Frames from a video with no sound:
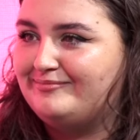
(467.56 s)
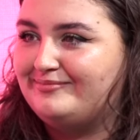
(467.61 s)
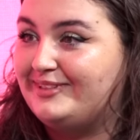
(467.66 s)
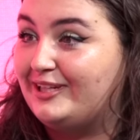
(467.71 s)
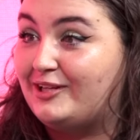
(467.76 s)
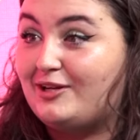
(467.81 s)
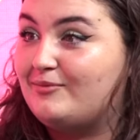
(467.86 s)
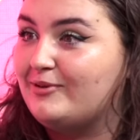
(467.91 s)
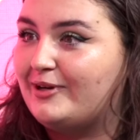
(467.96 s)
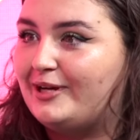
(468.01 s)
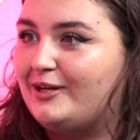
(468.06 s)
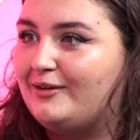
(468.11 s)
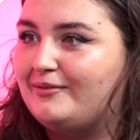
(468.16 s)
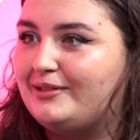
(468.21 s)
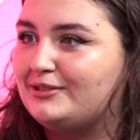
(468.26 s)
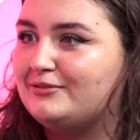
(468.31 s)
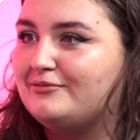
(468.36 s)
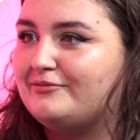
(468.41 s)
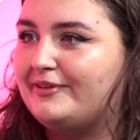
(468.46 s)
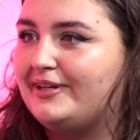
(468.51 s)
es como que no
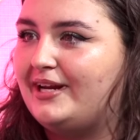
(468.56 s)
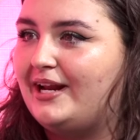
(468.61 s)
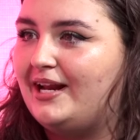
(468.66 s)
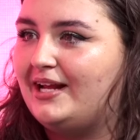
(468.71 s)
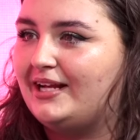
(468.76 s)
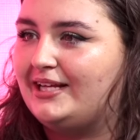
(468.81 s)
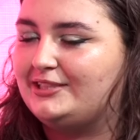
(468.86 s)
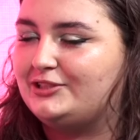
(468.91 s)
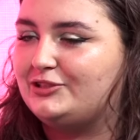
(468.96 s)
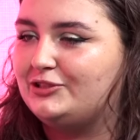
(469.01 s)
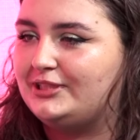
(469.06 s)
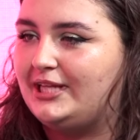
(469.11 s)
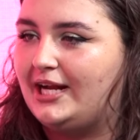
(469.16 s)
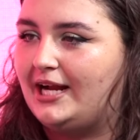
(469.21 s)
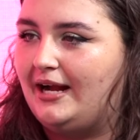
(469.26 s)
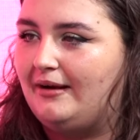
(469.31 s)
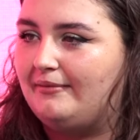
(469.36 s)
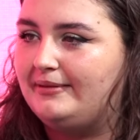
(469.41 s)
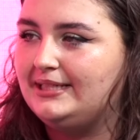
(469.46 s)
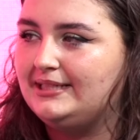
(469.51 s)
ves un final a que esto se
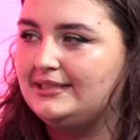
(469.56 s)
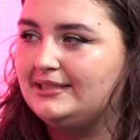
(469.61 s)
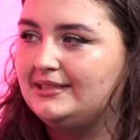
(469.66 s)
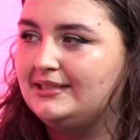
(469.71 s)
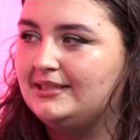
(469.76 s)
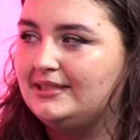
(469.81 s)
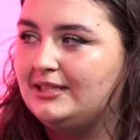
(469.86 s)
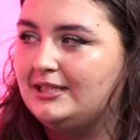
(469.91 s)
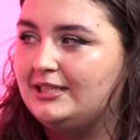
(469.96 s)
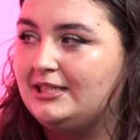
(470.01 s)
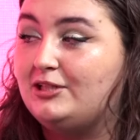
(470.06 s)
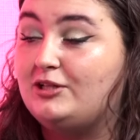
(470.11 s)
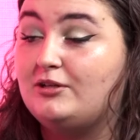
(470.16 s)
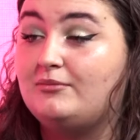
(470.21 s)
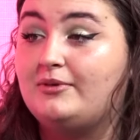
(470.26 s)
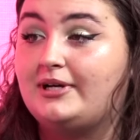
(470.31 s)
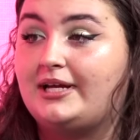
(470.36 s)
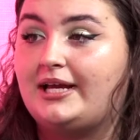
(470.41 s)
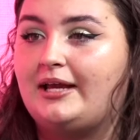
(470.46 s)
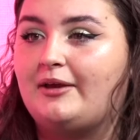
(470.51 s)
acabe. Y
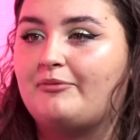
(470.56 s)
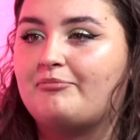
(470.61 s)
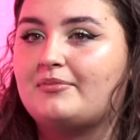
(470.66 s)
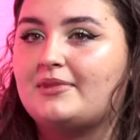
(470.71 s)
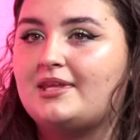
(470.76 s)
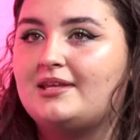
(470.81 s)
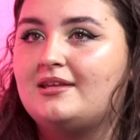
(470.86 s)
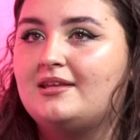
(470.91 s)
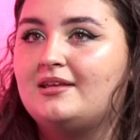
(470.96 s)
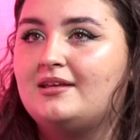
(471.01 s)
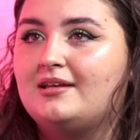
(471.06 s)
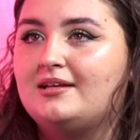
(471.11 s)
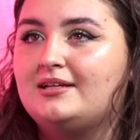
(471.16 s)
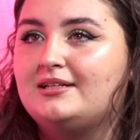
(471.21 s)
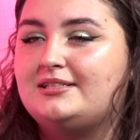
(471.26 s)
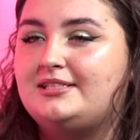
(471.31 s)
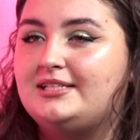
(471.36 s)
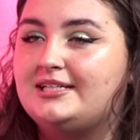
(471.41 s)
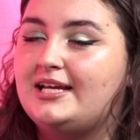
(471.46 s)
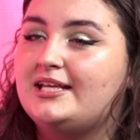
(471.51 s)
como que
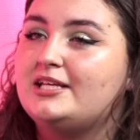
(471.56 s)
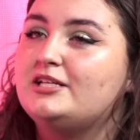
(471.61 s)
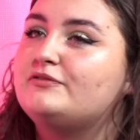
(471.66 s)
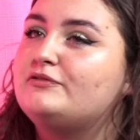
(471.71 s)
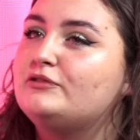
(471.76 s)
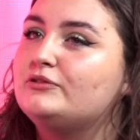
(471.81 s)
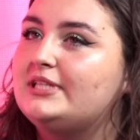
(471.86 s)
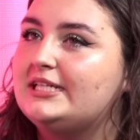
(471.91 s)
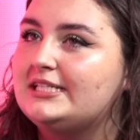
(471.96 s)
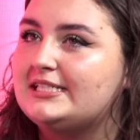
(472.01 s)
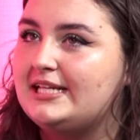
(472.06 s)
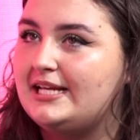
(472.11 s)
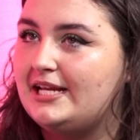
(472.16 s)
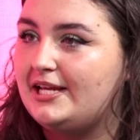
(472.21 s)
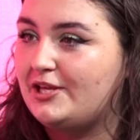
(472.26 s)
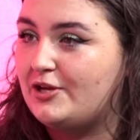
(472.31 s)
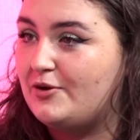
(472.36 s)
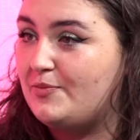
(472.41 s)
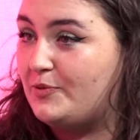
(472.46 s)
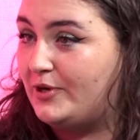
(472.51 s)
sí que disfrutas de
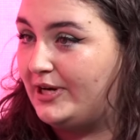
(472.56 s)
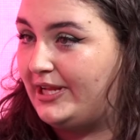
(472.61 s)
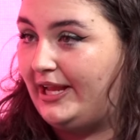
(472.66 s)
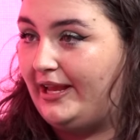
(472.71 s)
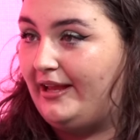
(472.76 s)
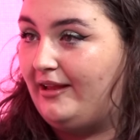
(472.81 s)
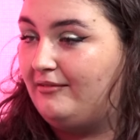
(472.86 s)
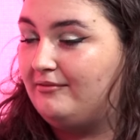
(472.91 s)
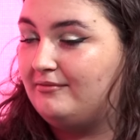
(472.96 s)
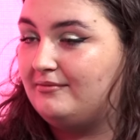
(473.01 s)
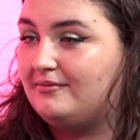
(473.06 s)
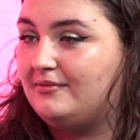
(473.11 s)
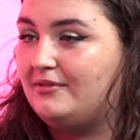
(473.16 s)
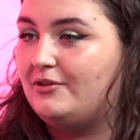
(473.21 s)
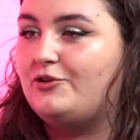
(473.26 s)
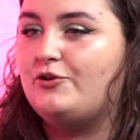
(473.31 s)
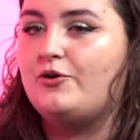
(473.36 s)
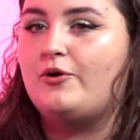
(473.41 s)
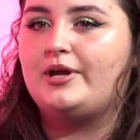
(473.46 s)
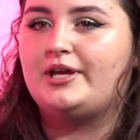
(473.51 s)
ello porque
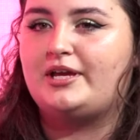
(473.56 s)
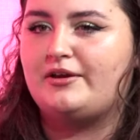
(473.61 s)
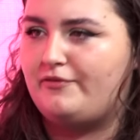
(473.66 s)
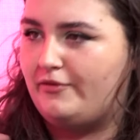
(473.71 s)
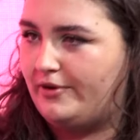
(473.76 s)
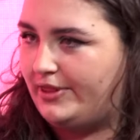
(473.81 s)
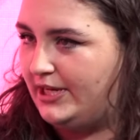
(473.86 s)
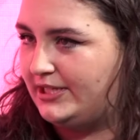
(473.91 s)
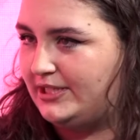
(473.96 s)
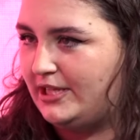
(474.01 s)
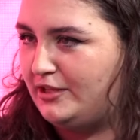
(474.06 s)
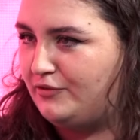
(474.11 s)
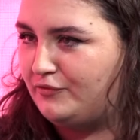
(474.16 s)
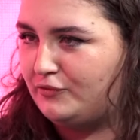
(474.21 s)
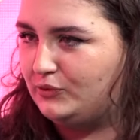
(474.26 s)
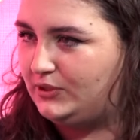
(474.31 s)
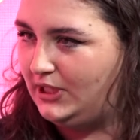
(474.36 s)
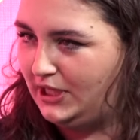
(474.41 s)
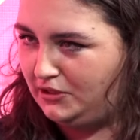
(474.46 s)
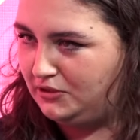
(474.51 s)
no hay que forzarse a
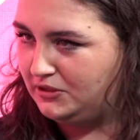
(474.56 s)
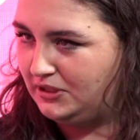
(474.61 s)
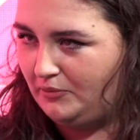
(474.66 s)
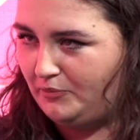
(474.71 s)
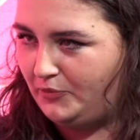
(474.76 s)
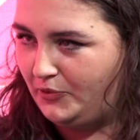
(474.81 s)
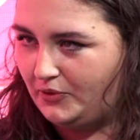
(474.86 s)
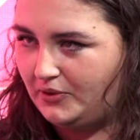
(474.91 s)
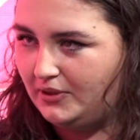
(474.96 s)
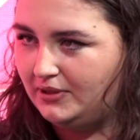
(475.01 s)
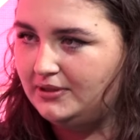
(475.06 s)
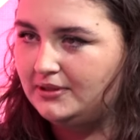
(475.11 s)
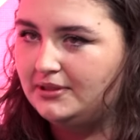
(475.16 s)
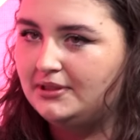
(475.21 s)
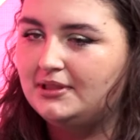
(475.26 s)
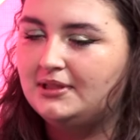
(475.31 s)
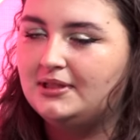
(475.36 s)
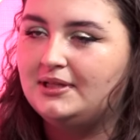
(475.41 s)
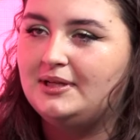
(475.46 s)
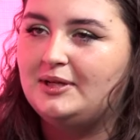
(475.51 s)
disfrutarlo tampoco.
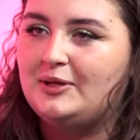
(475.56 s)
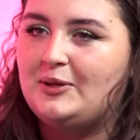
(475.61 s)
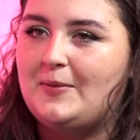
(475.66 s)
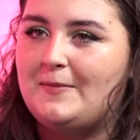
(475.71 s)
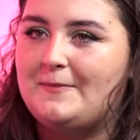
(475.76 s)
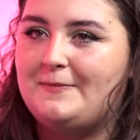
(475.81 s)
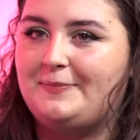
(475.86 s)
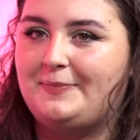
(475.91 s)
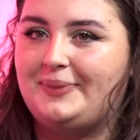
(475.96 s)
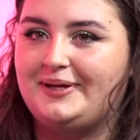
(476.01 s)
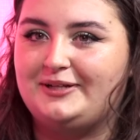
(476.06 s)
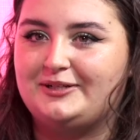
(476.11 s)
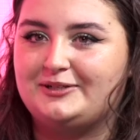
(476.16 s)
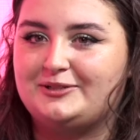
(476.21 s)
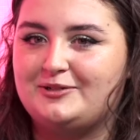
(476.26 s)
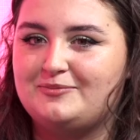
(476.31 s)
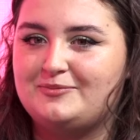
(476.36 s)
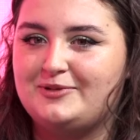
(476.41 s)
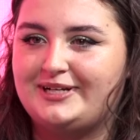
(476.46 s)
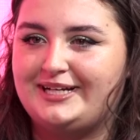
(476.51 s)
Pero es
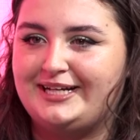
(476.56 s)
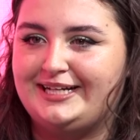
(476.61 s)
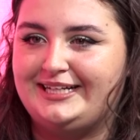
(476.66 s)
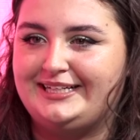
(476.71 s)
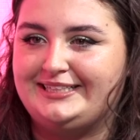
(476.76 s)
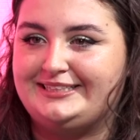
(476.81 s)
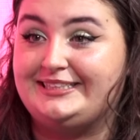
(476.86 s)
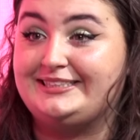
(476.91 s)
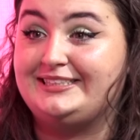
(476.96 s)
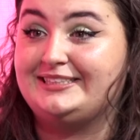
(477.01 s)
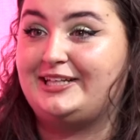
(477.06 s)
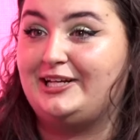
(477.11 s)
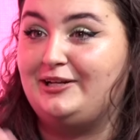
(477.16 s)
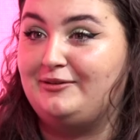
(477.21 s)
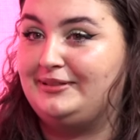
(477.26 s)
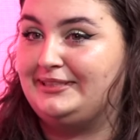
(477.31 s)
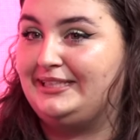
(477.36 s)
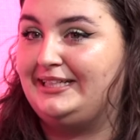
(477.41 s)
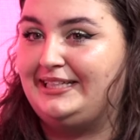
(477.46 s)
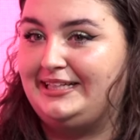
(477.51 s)
como que sientes que lo
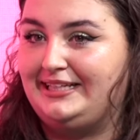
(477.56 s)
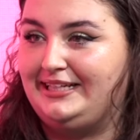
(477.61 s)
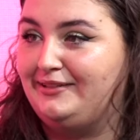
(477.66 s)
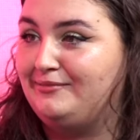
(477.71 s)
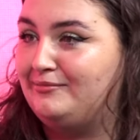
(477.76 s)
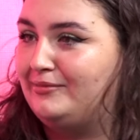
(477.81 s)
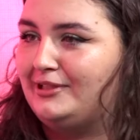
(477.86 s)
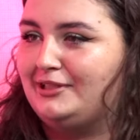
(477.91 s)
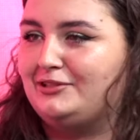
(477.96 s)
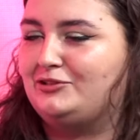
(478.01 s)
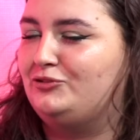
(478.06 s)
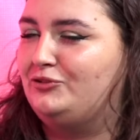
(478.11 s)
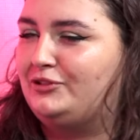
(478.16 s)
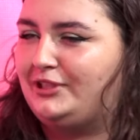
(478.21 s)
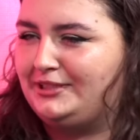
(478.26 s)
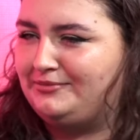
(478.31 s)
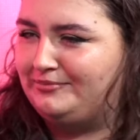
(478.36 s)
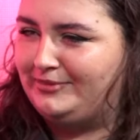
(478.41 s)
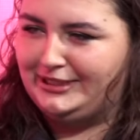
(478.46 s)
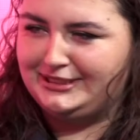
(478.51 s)
vas a tener porque son
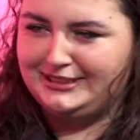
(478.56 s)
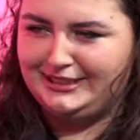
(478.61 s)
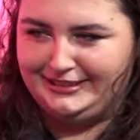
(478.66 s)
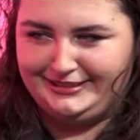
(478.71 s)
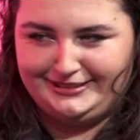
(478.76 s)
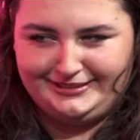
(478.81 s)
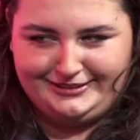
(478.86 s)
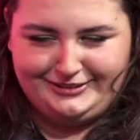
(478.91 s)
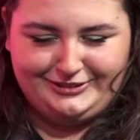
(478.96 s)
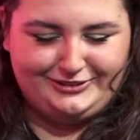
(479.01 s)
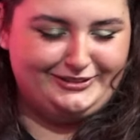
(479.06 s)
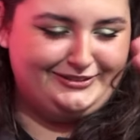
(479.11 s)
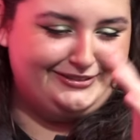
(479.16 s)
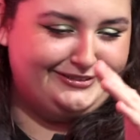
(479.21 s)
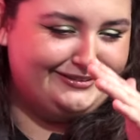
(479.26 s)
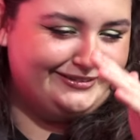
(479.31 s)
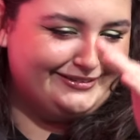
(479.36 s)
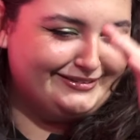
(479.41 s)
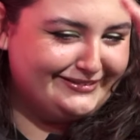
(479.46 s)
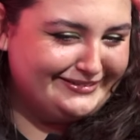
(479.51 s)
tres meses. Claro, es muy
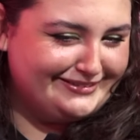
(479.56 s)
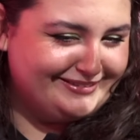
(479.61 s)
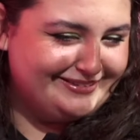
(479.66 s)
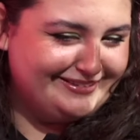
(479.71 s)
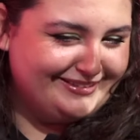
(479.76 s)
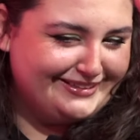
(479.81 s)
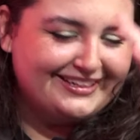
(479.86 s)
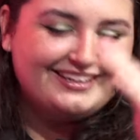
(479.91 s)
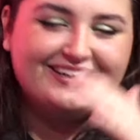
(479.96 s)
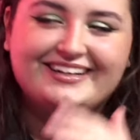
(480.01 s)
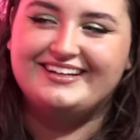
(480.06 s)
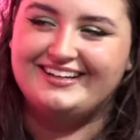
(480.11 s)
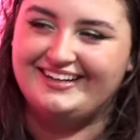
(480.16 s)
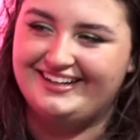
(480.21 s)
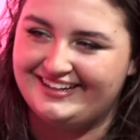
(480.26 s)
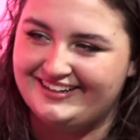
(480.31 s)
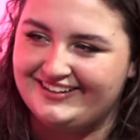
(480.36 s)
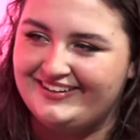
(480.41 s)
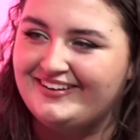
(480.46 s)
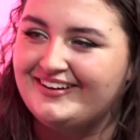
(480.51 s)
largo, ¿no? Eso,
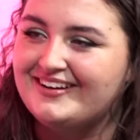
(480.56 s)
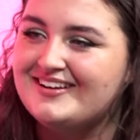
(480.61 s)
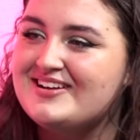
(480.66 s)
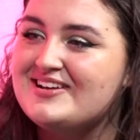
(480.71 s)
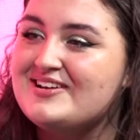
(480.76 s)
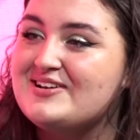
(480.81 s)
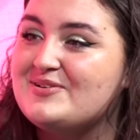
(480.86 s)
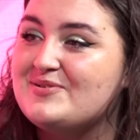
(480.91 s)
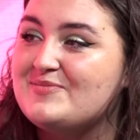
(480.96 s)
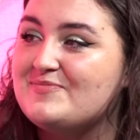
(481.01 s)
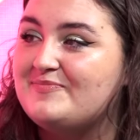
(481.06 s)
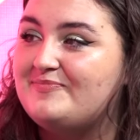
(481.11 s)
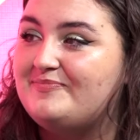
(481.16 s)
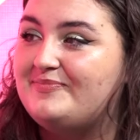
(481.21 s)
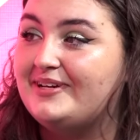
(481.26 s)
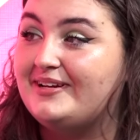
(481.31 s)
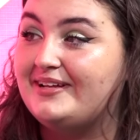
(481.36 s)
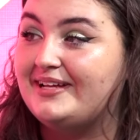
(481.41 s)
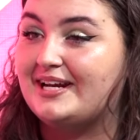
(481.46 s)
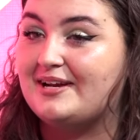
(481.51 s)
cuidado.
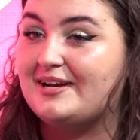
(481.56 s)
Pero de